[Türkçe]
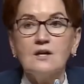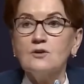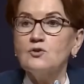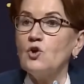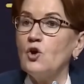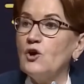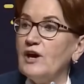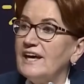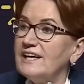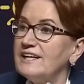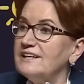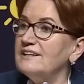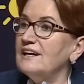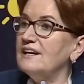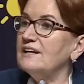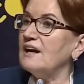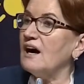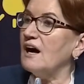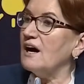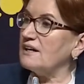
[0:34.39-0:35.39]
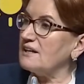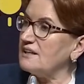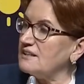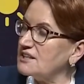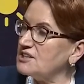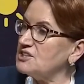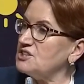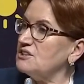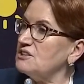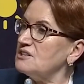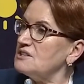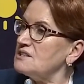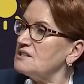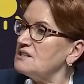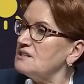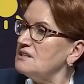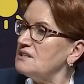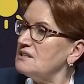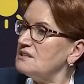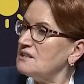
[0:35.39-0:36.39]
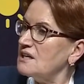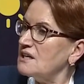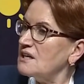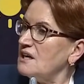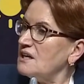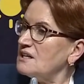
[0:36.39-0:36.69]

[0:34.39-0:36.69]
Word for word: köye giden arkadaşınızdır,